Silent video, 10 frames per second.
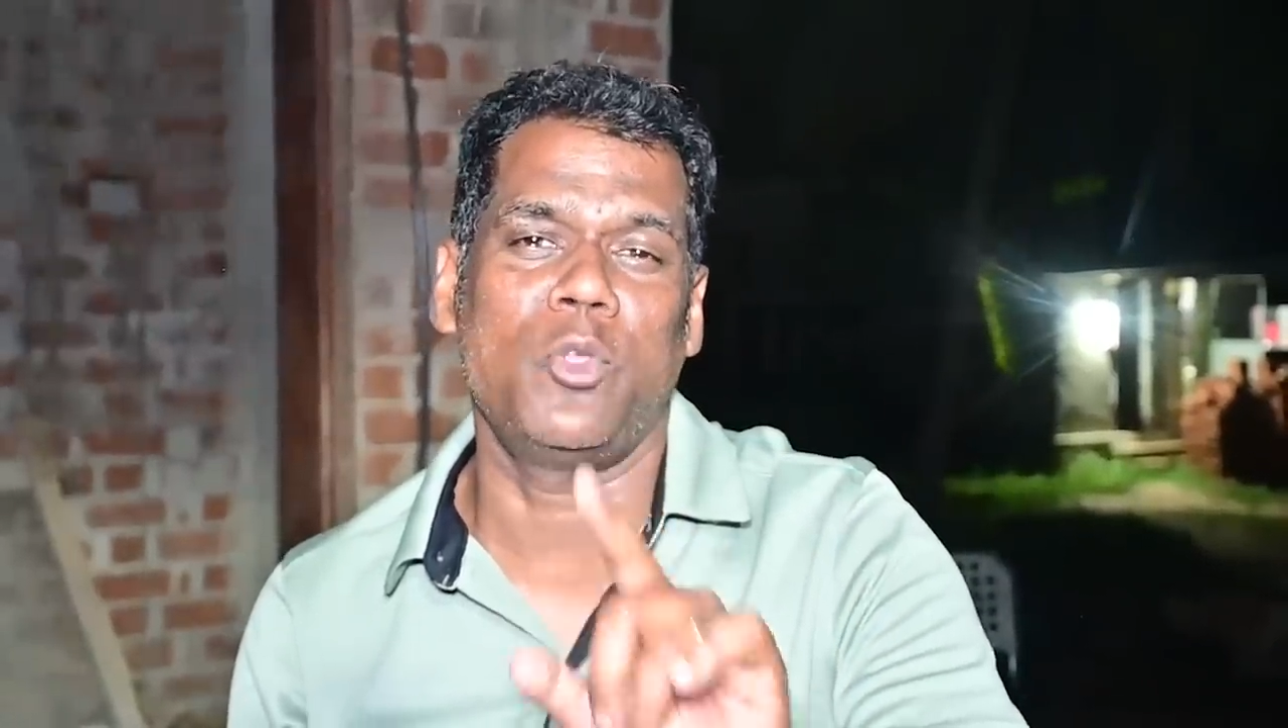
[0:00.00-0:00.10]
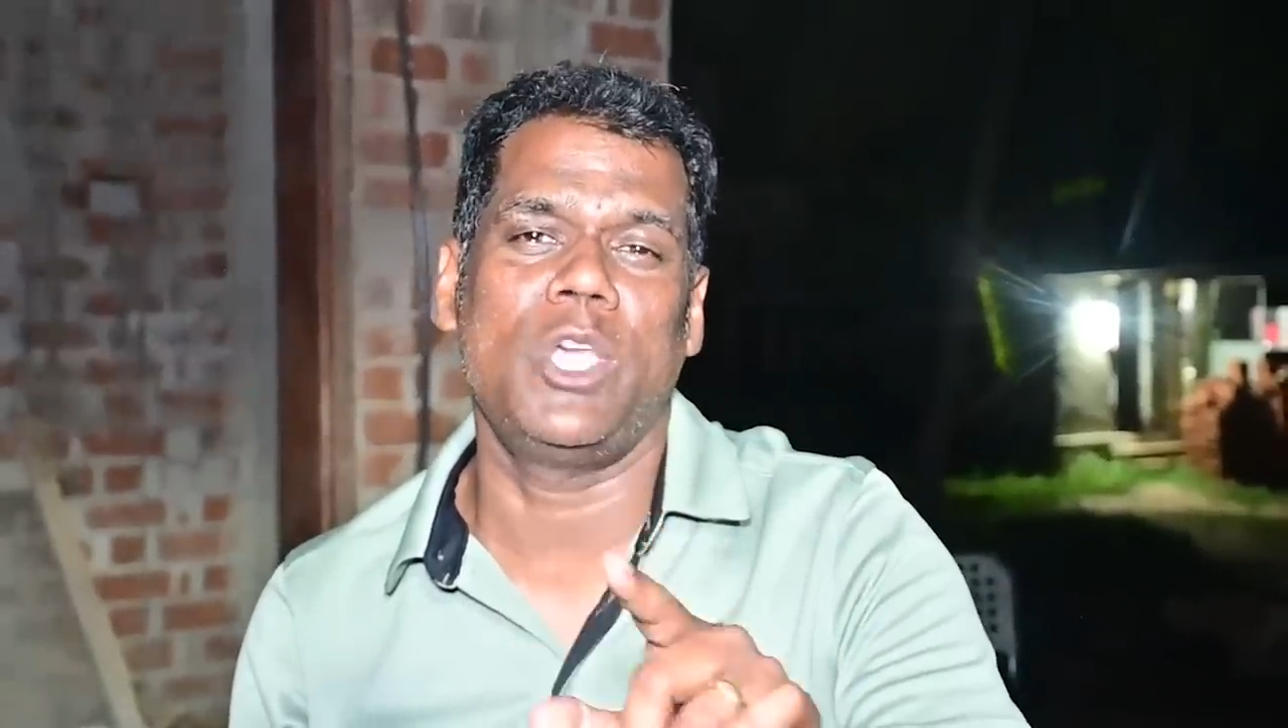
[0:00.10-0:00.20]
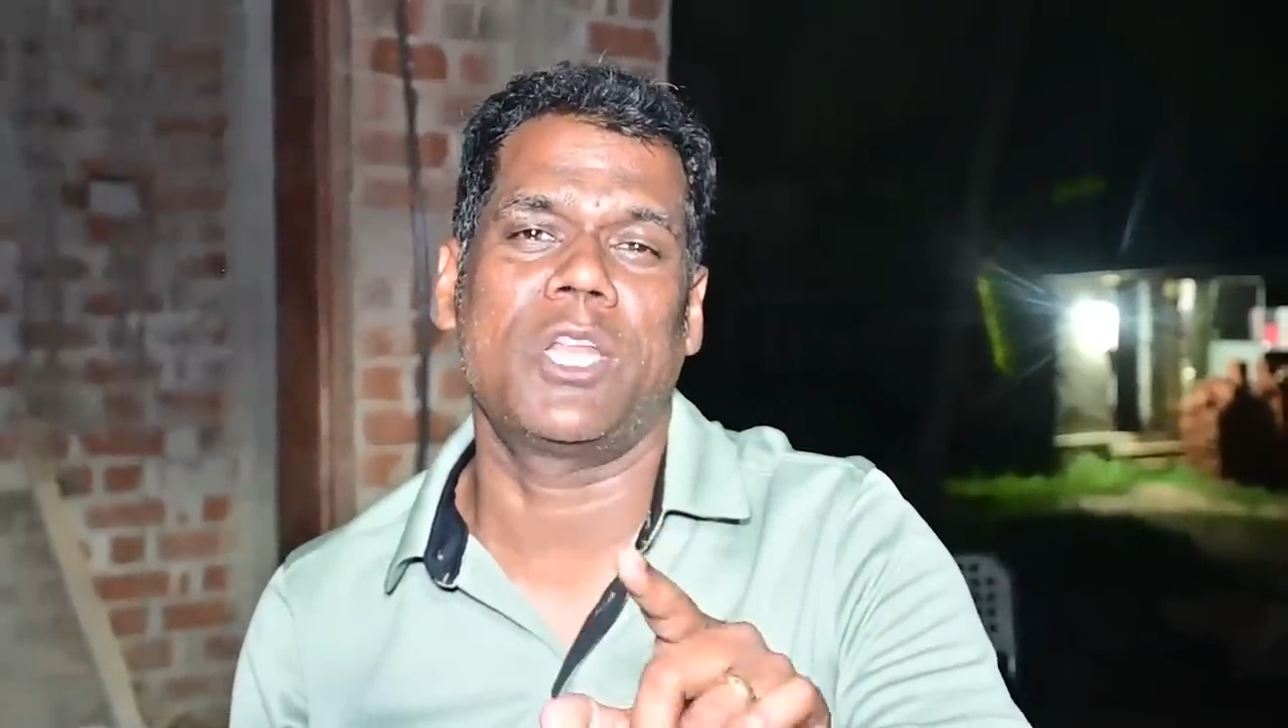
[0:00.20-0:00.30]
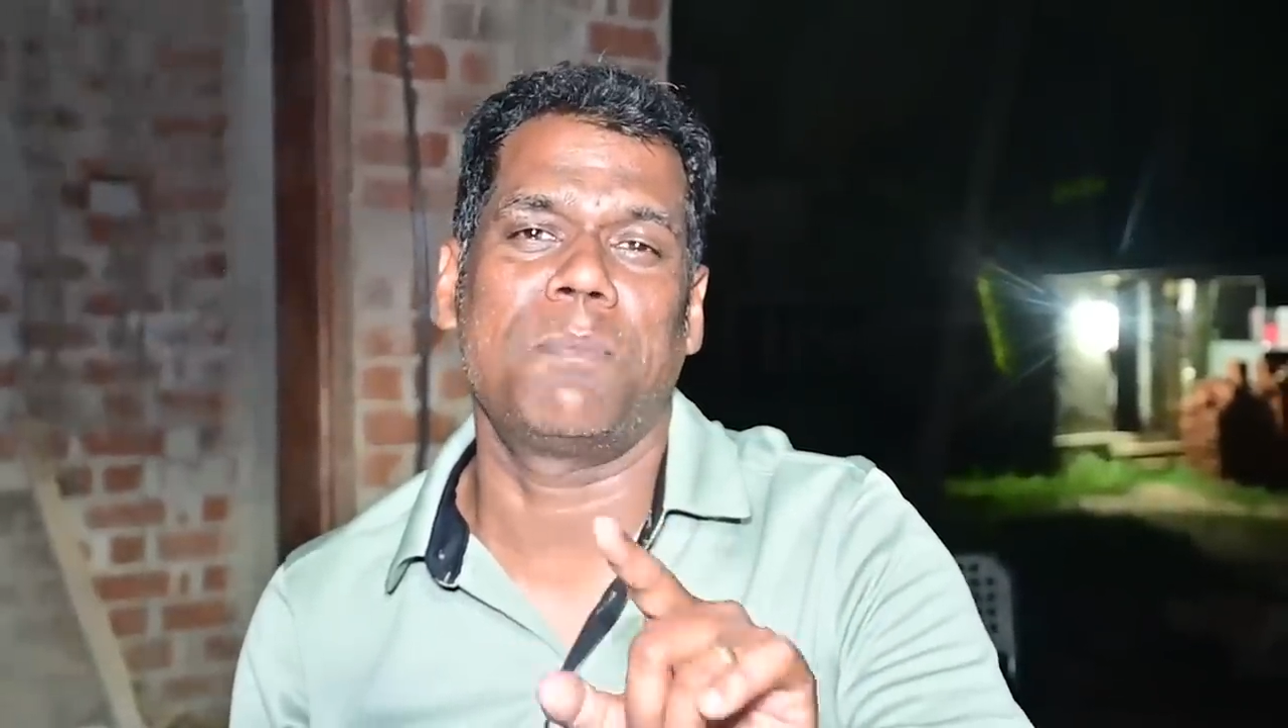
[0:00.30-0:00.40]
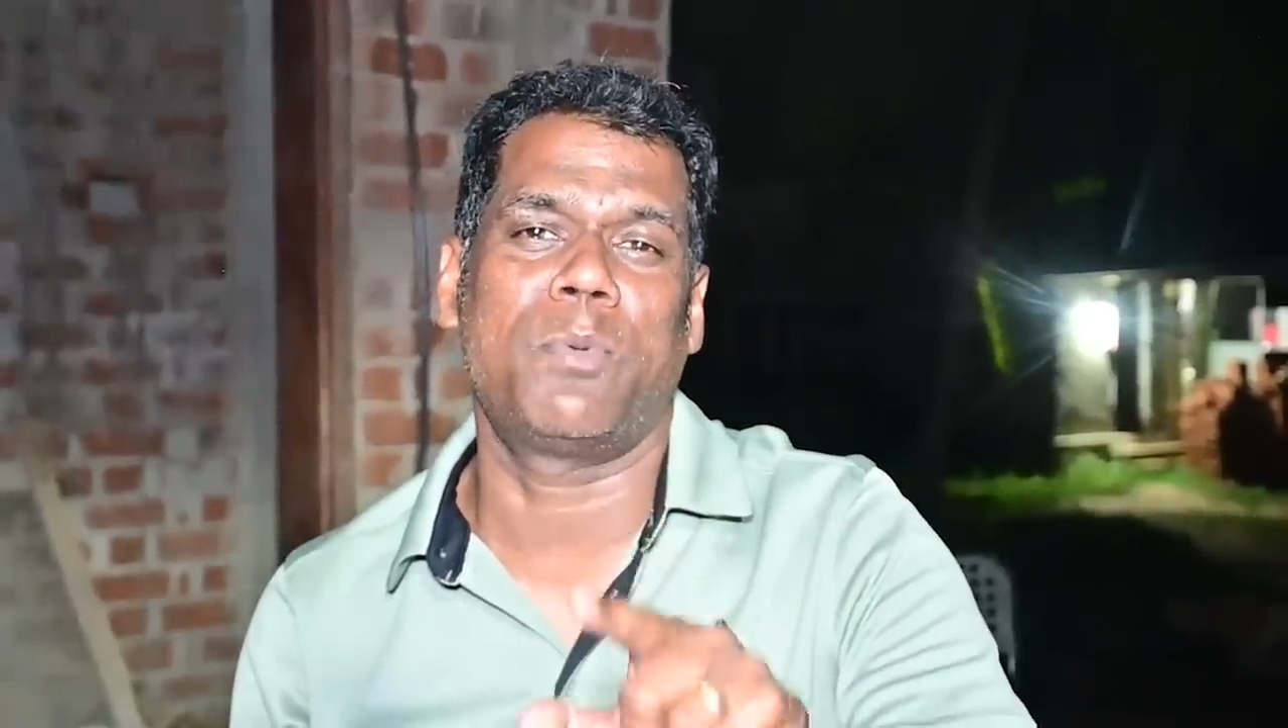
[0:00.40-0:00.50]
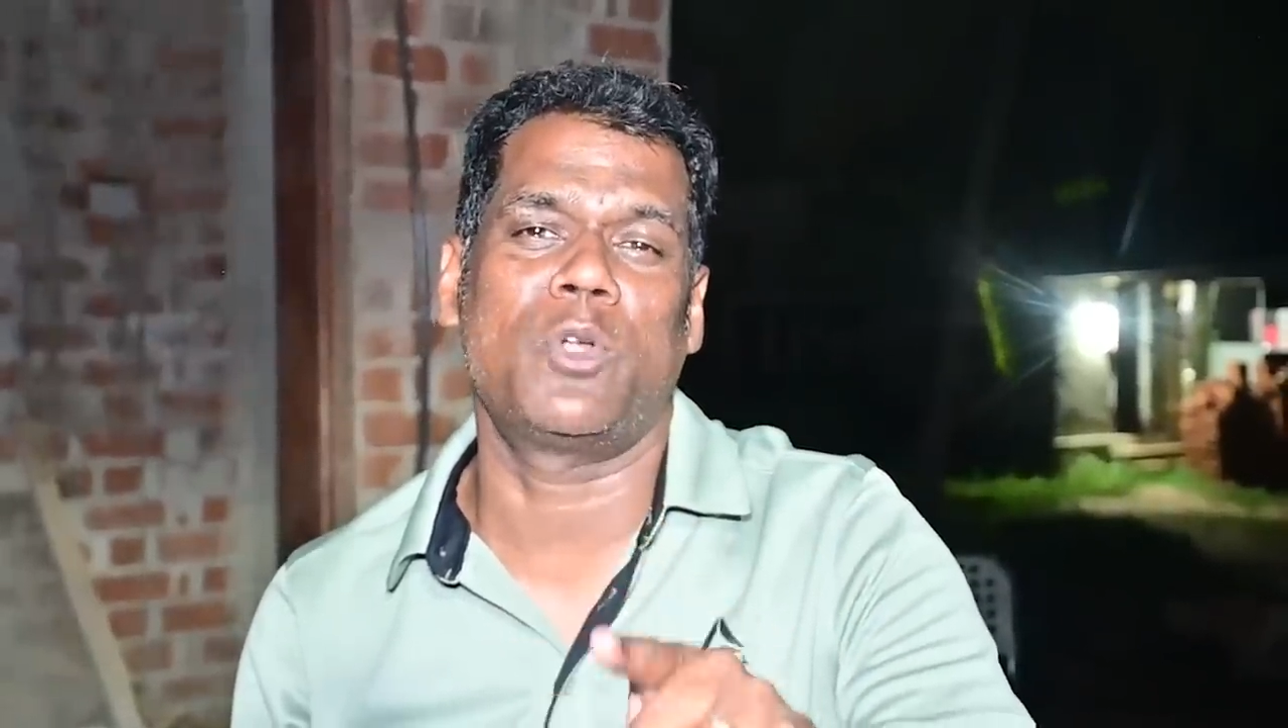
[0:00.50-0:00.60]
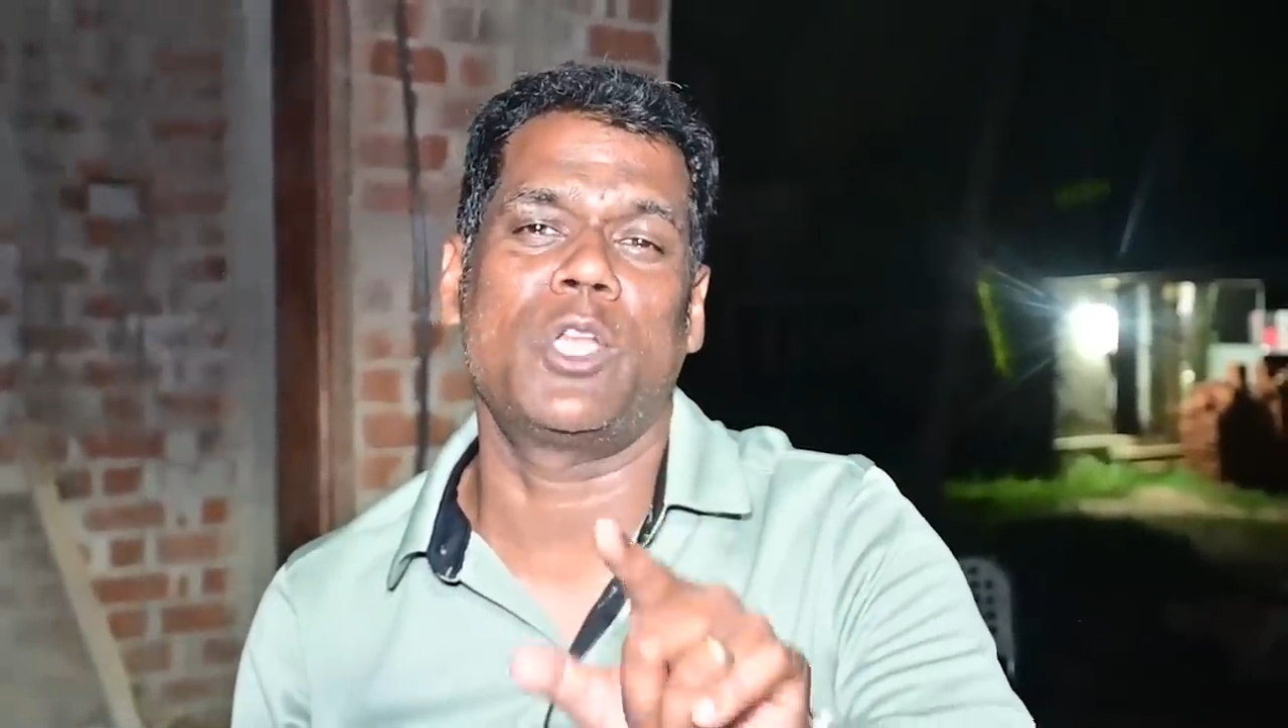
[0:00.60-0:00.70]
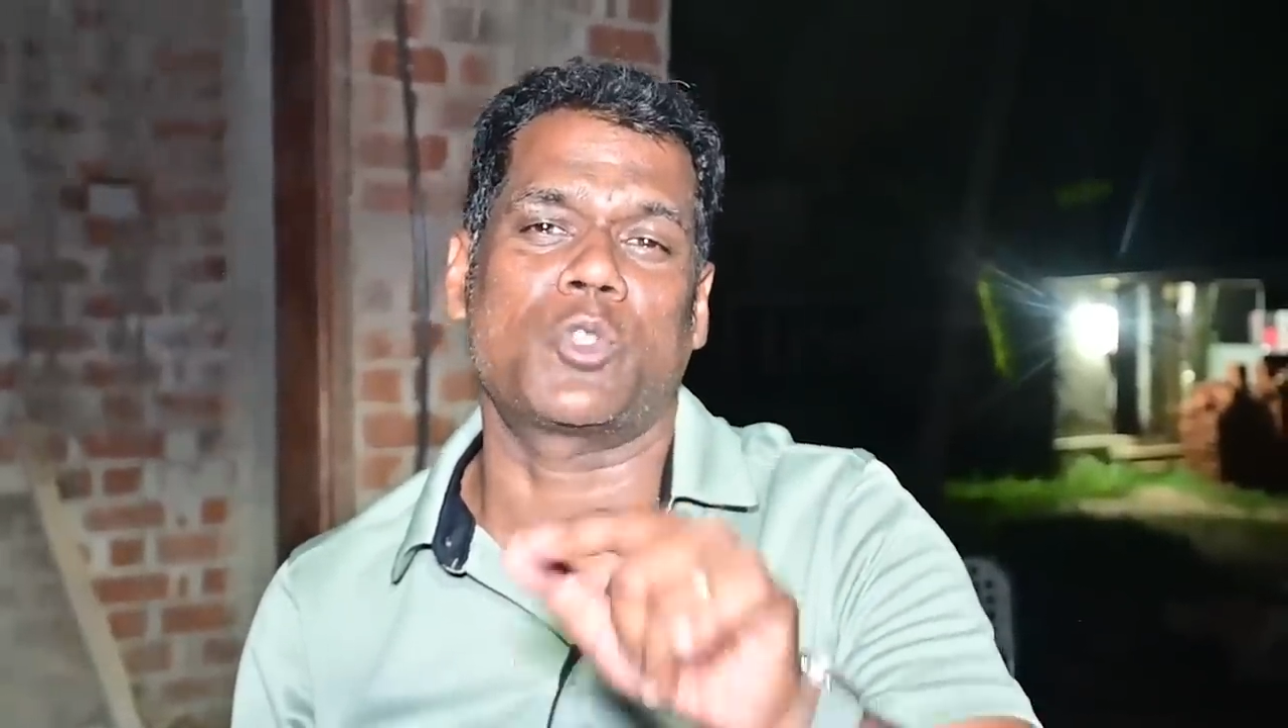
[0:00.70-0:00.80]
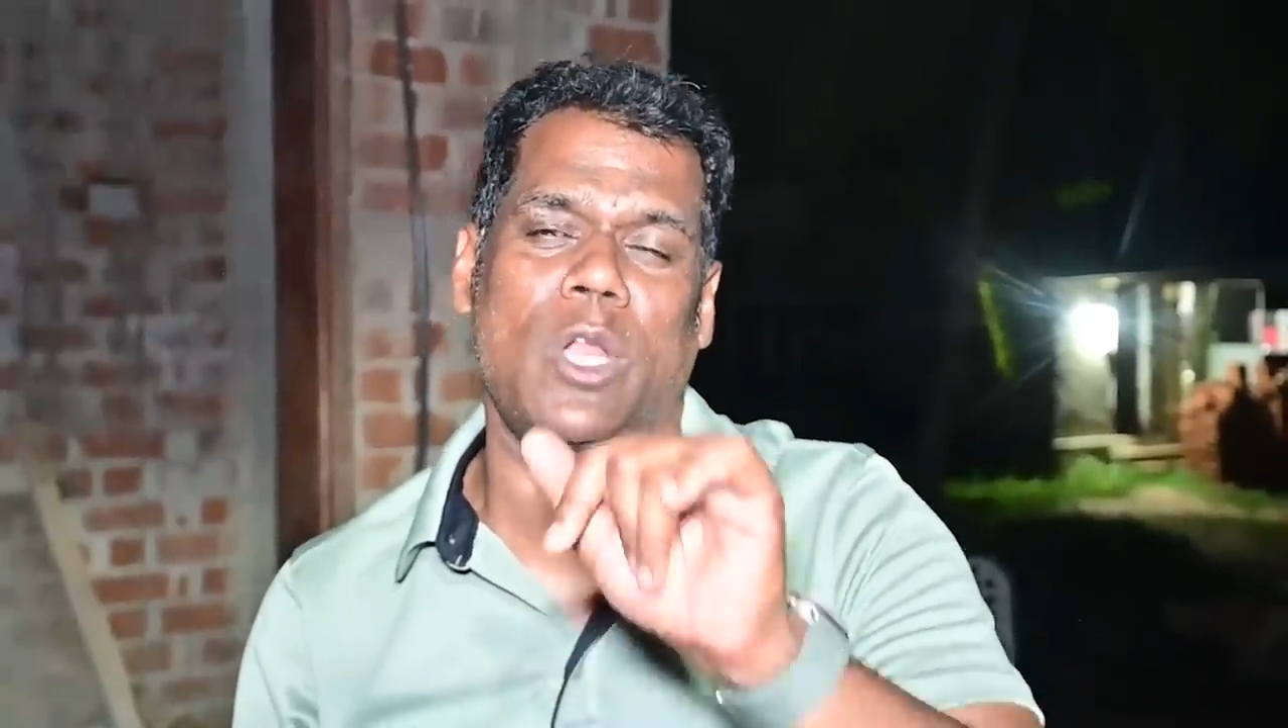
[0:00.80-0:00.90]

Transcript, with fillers: புதிய ரிப்போர்ட்டில்